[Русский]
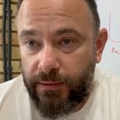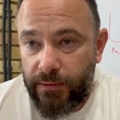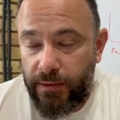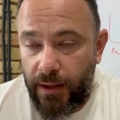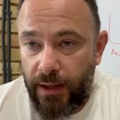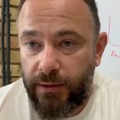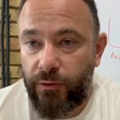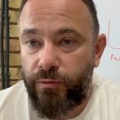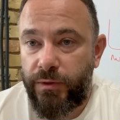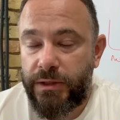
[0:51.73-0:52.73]
Да, это
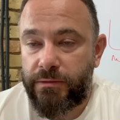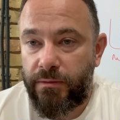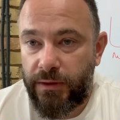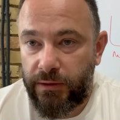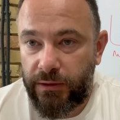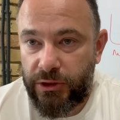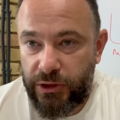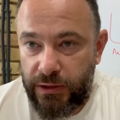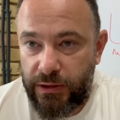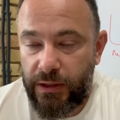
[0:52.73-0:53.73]
убийство мирных
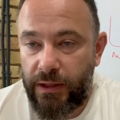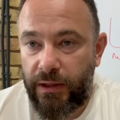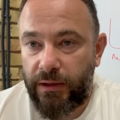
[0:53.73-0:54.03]
жителей,